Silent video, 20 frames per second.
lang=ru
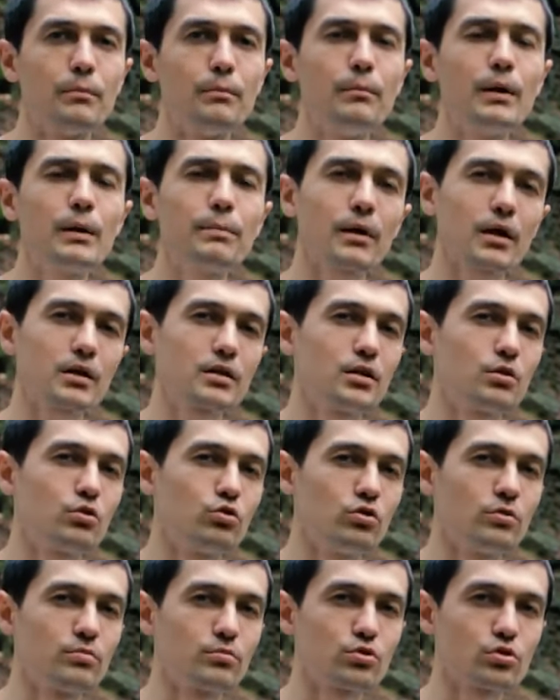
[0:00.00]
мы
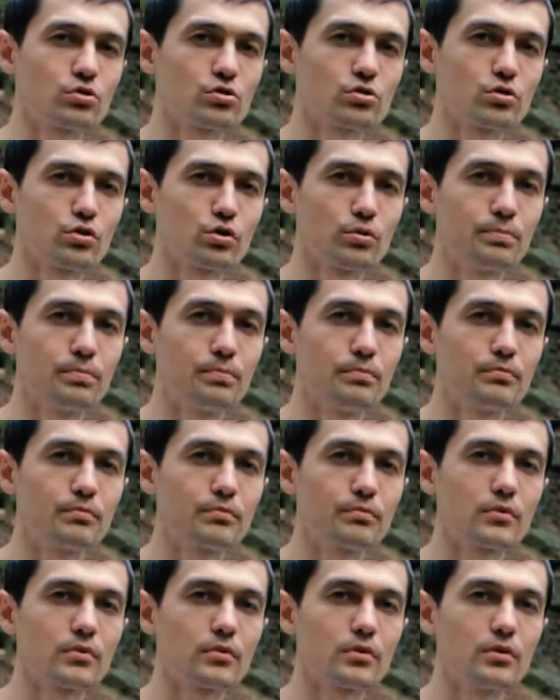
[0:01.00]
практикуем, то, что
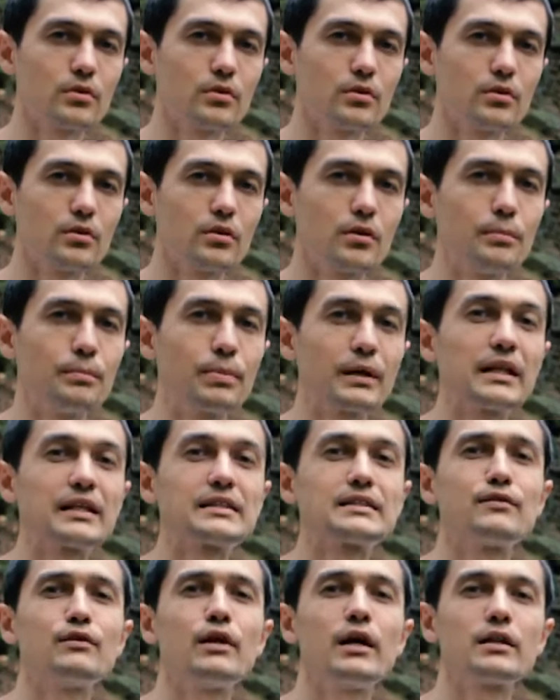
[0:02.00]
э,
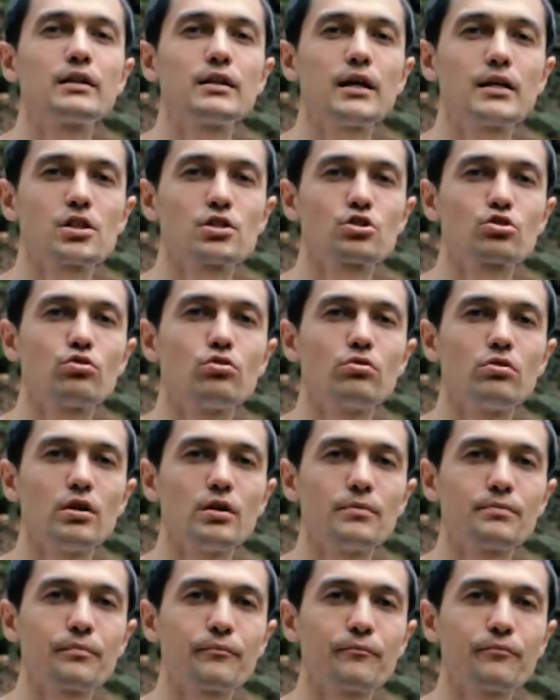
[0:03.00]
предоставляет наша
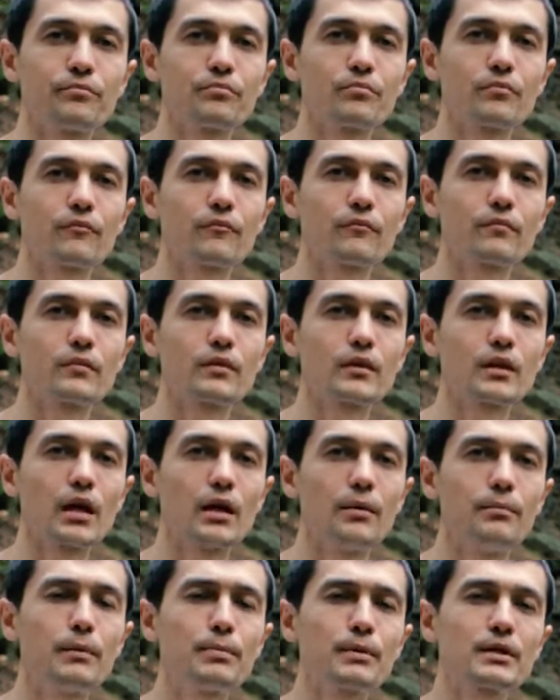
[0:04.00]
школа,
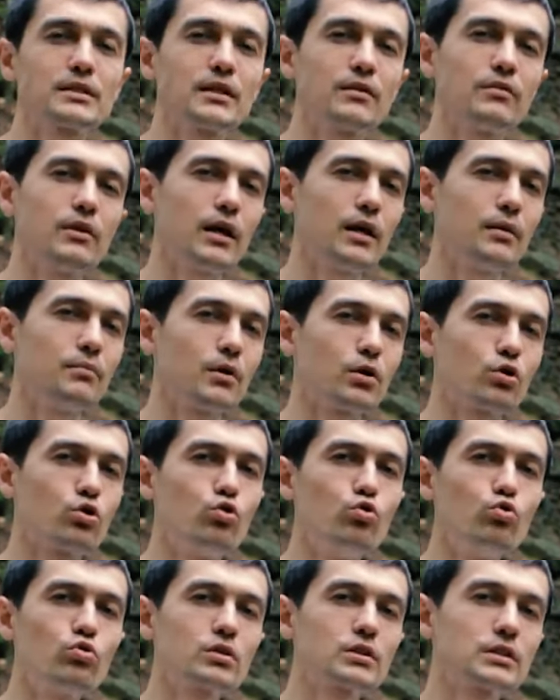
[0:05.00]
мы представляем
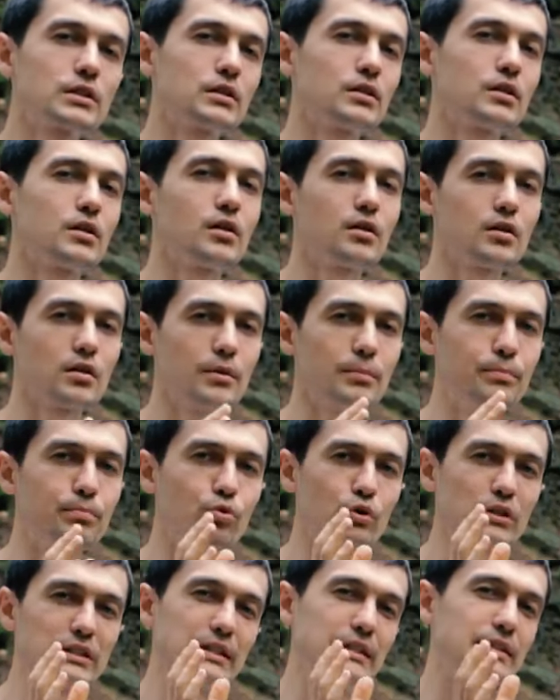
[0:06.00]
курс э,
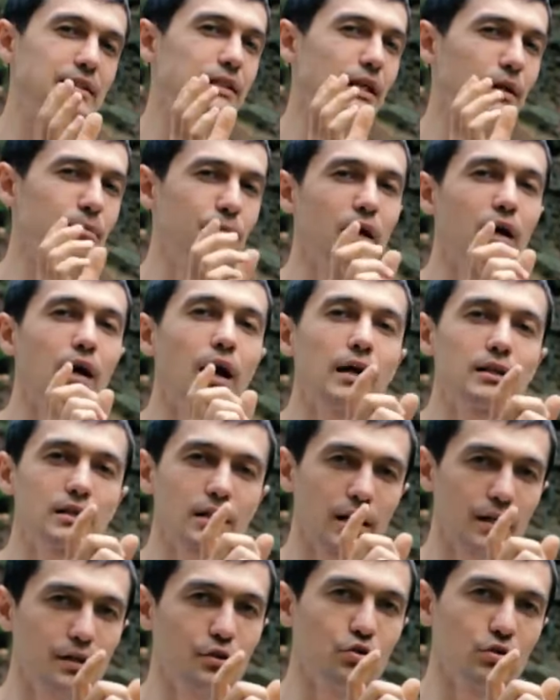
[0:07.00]
по системе
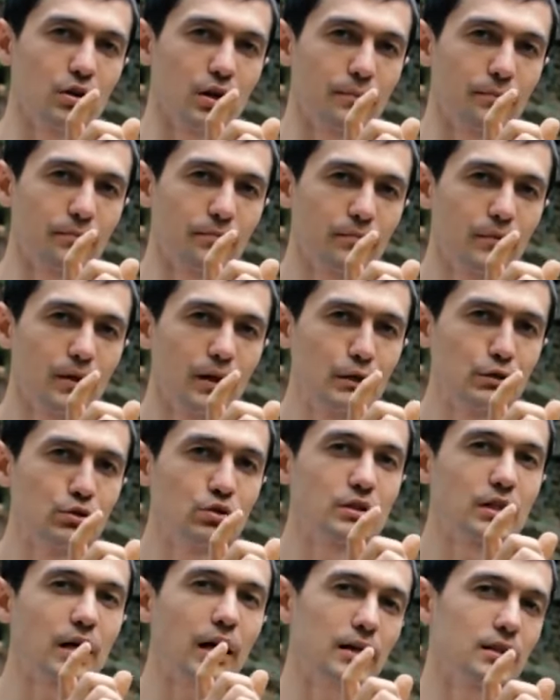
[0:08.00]
хатха-йога.
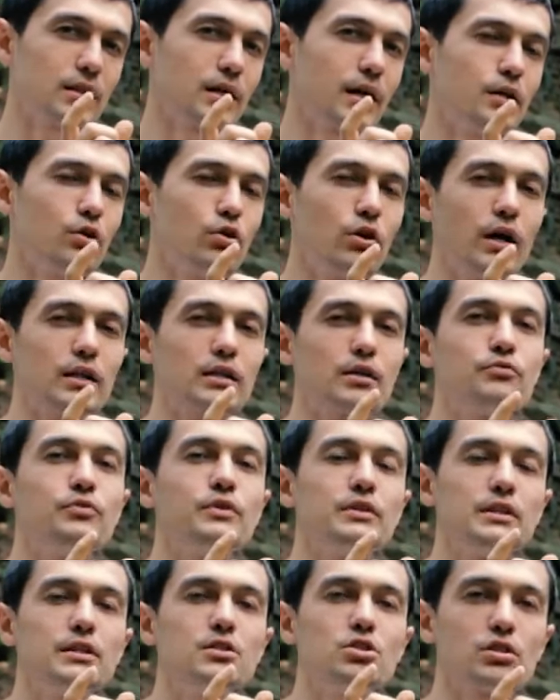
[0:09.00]
То есть хатха-йога – это
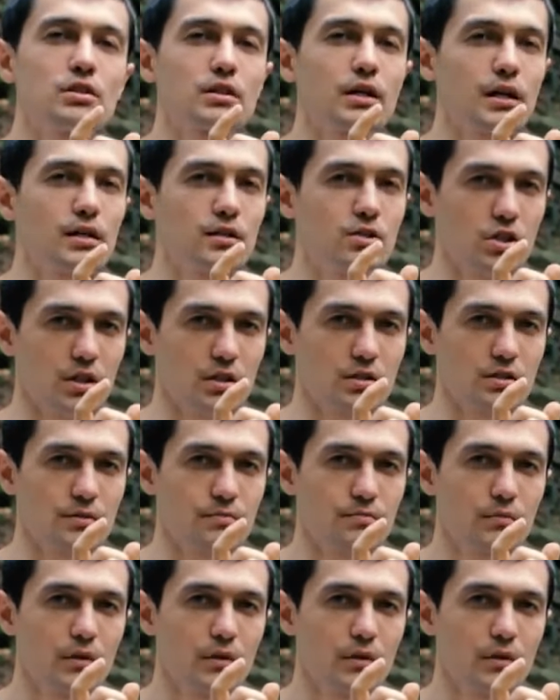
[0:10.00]
физическая часть.